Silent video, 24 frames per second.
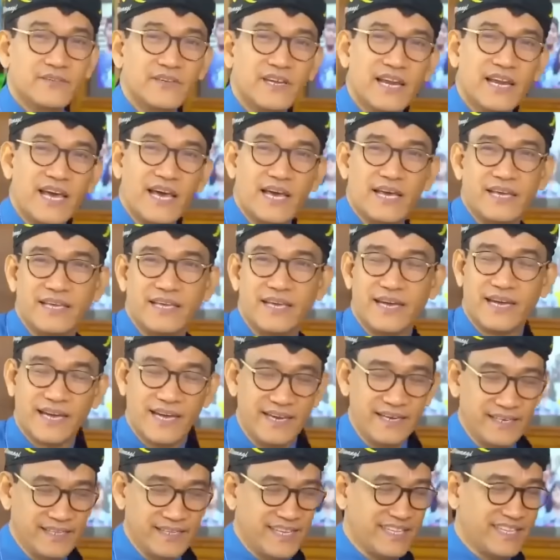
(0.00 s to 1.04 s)
Ya sudahlah ya
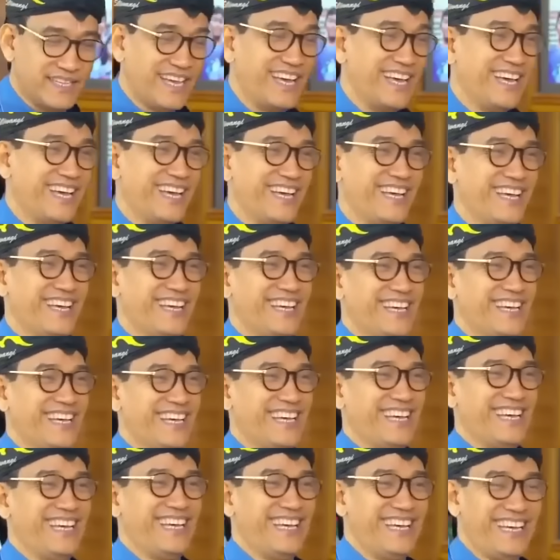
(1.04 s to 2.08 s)
kan kita
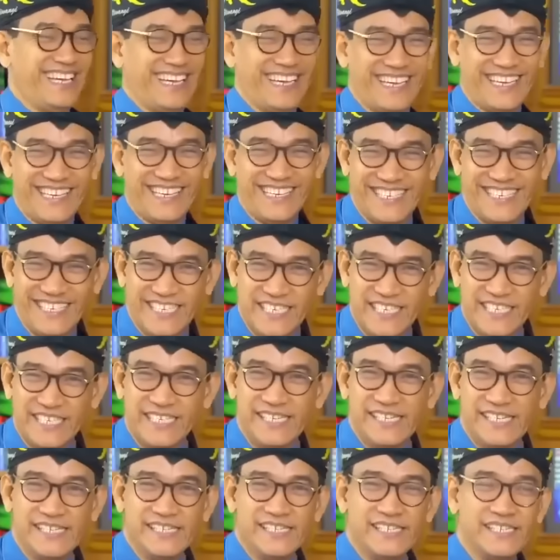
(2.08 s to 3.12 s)
eh, sudah
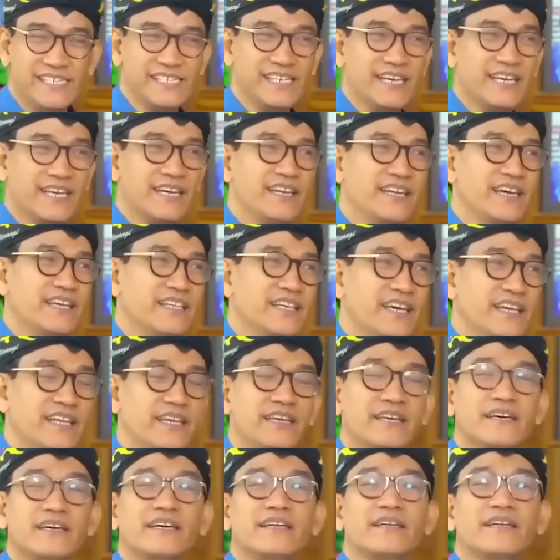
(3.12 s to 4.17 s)
pernah kan. Nah, jadi
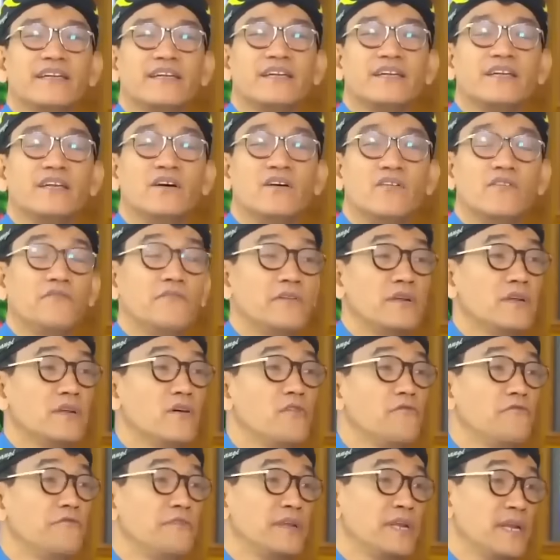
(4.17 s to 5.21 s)
no
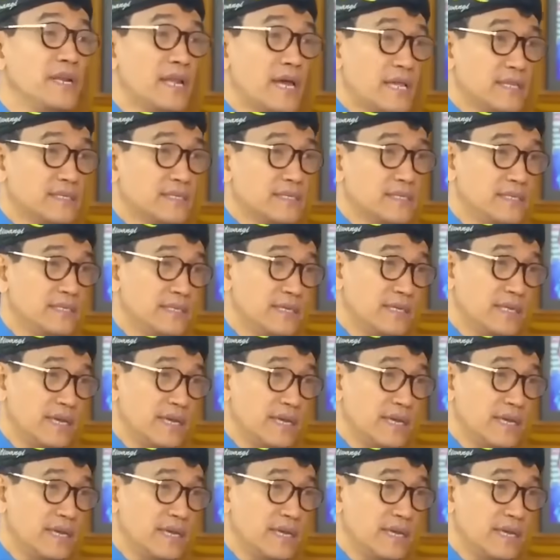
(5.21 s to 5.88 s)
no freelance ini